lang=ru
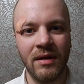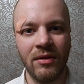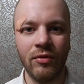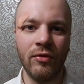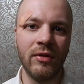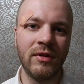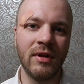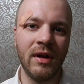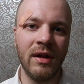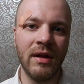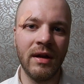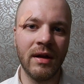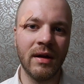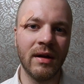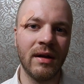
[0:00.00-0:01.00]
Но это
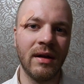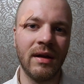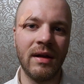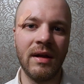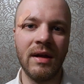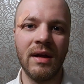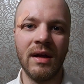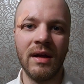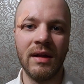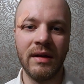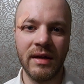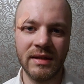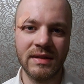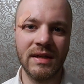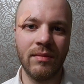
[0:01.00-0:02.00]
лирика.
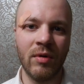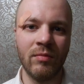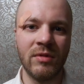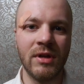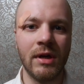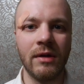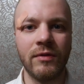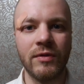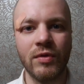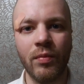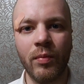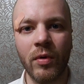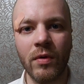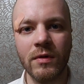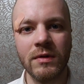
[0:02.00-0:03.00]
На самом деле все
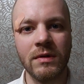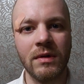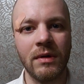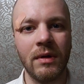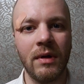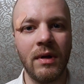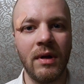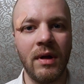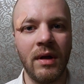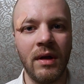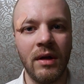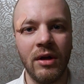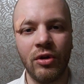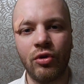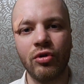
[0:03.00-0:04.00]
просто.
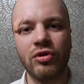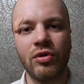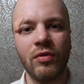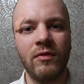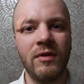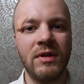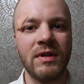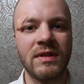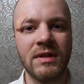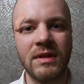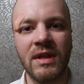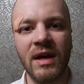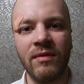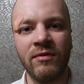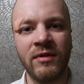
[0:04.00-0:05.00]
И то, что видится
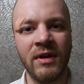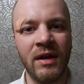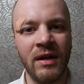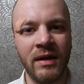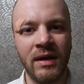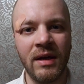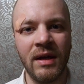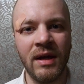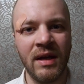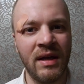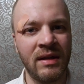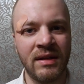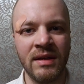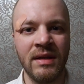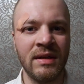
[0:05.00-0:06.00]
там вдалеке,
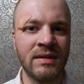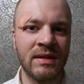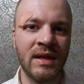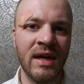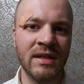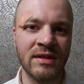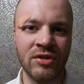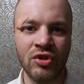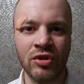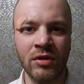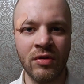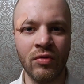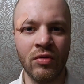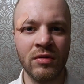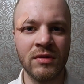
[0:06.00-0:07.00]
это не сказочный
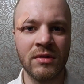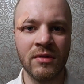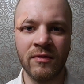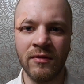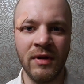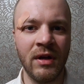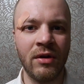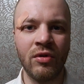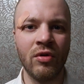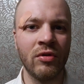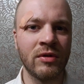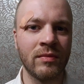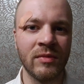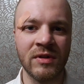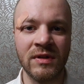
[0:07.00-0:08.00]
остров, не
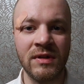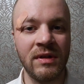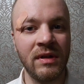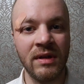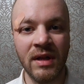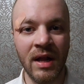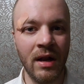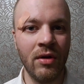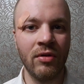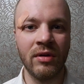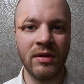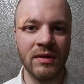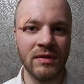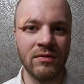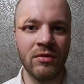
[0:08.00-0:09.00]
космос и не
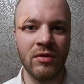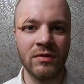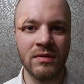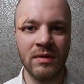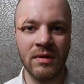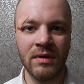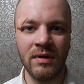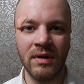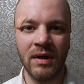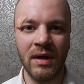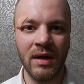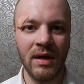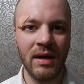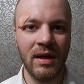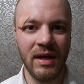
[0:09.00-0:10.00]
далекие звезды.
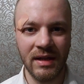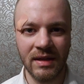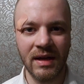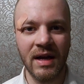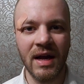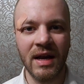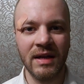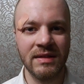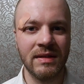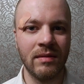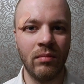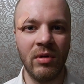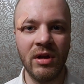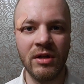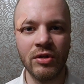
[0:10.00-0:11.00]
Это гораздо
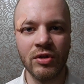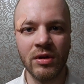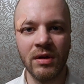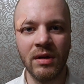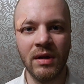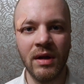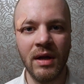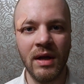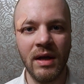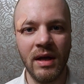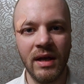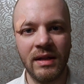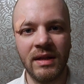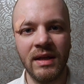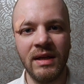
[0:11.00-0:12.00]
ближе.
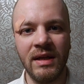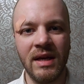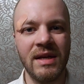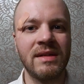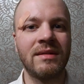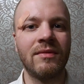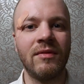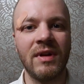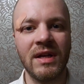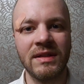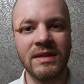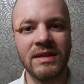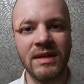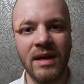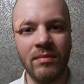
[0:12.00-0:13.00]
Это есть в
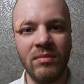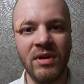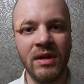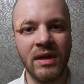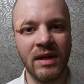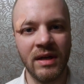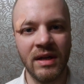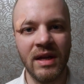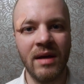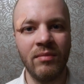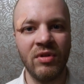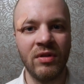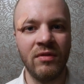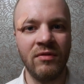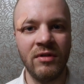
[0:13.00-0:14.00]
нас самих и нами
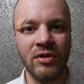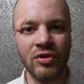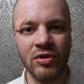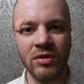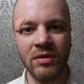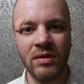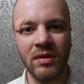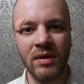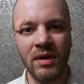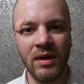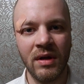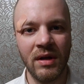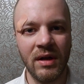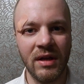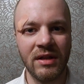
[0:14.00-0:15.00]
движет.
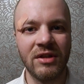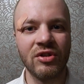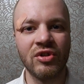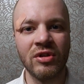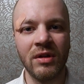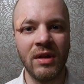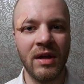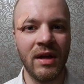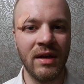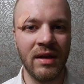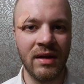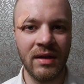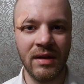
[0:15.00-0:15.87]
Это желание.